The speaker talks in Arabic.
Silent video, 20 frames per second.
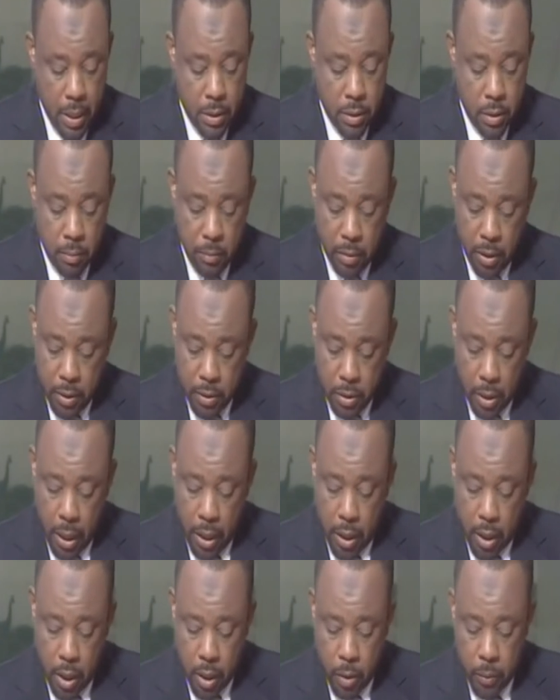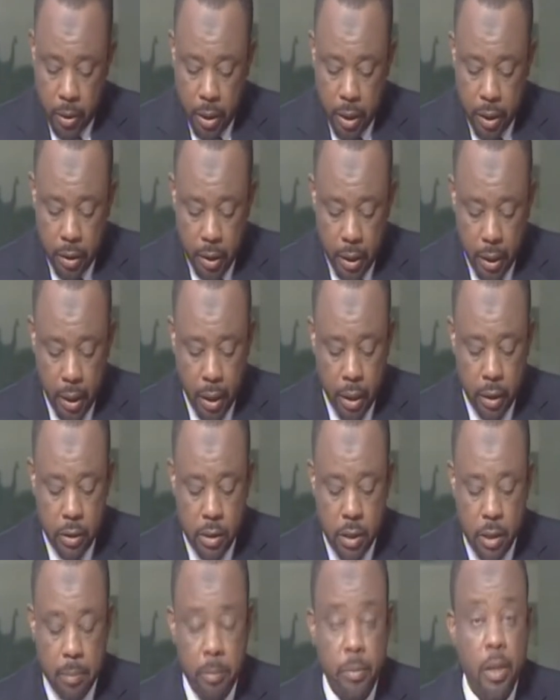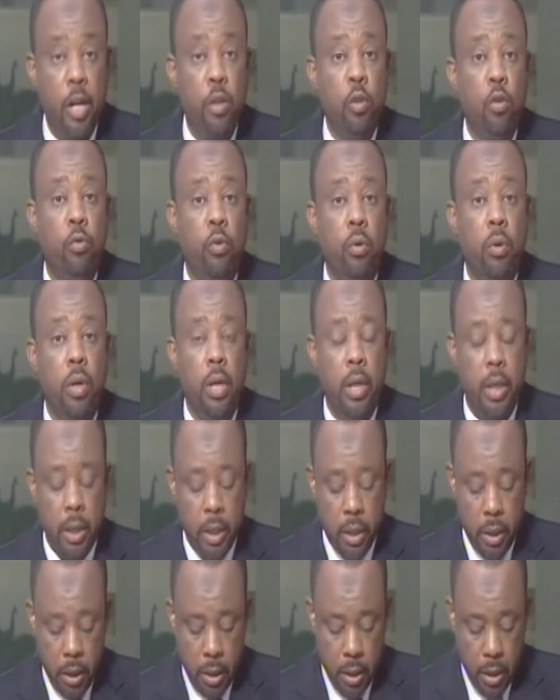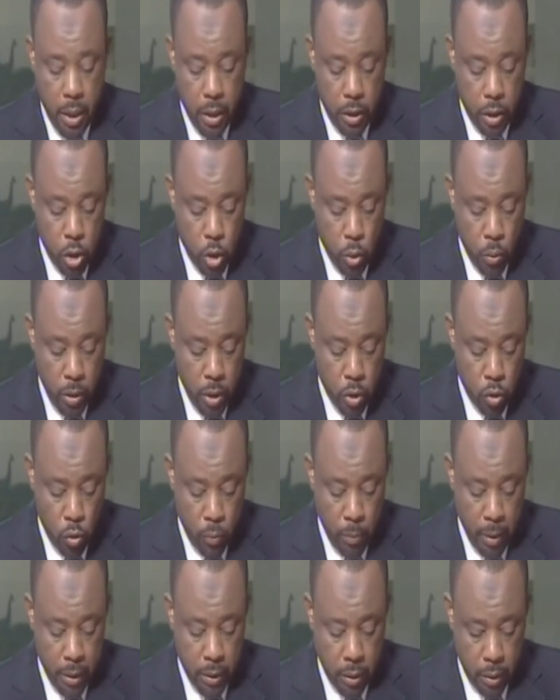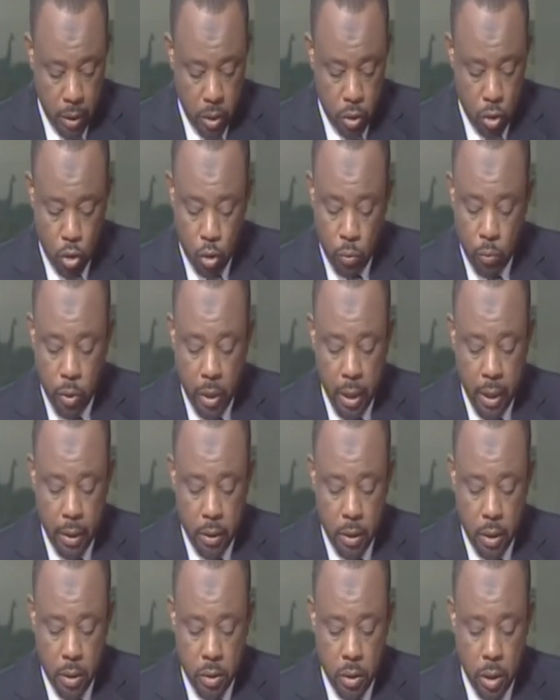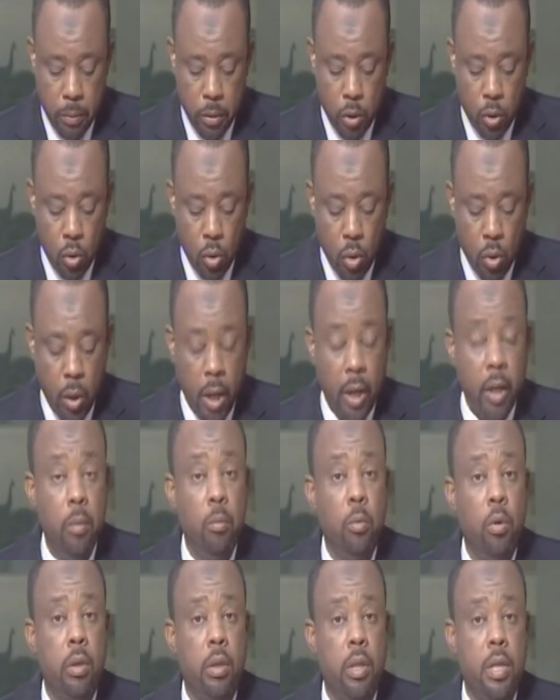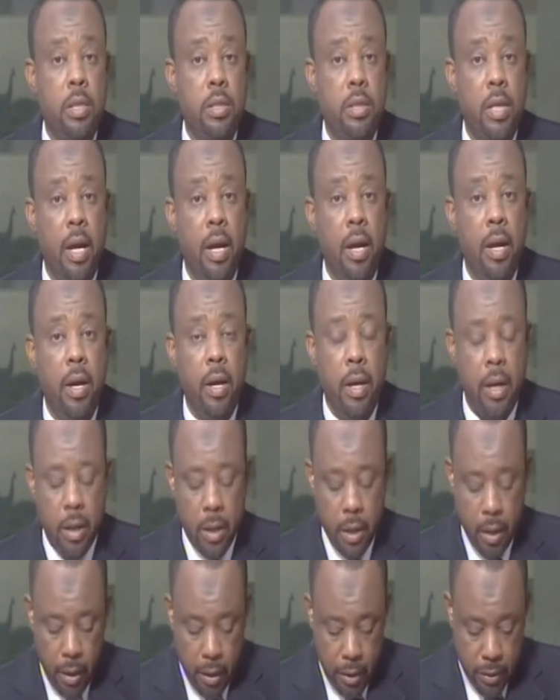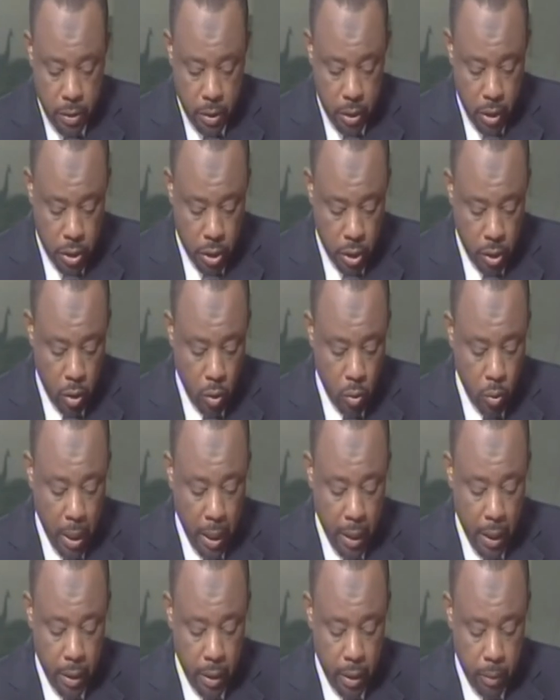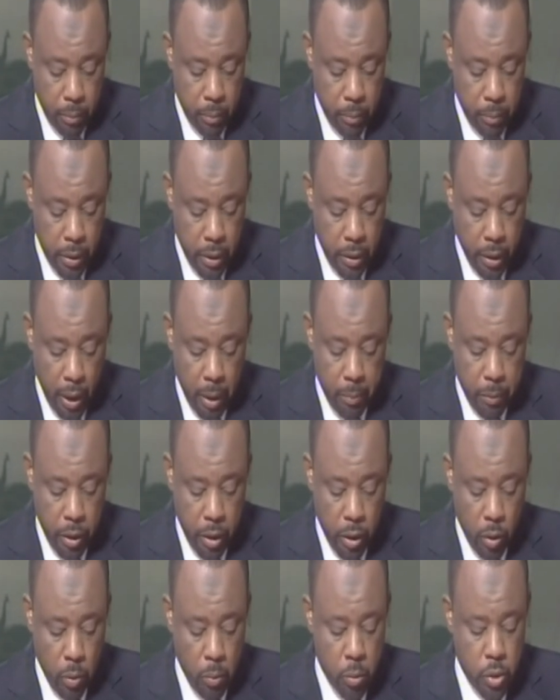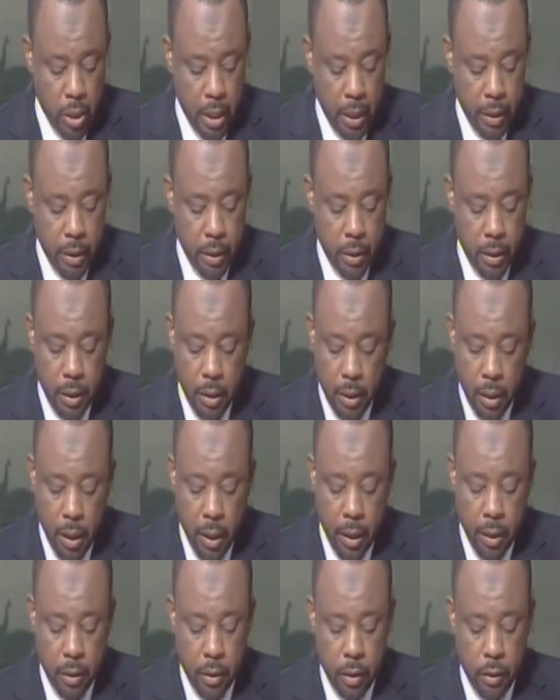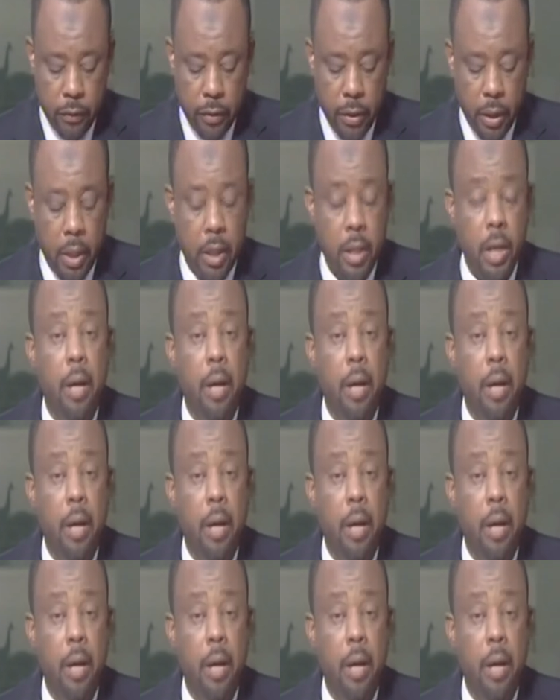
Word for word: من الصحة وأن هذه الأكاذيب تهدف إلى تشويه سمعة رئيس الجمهورية إدريس ديبيتنو المخلص الذي يشهد له العالم بدعمه ومساعدته للقارة الإفريقية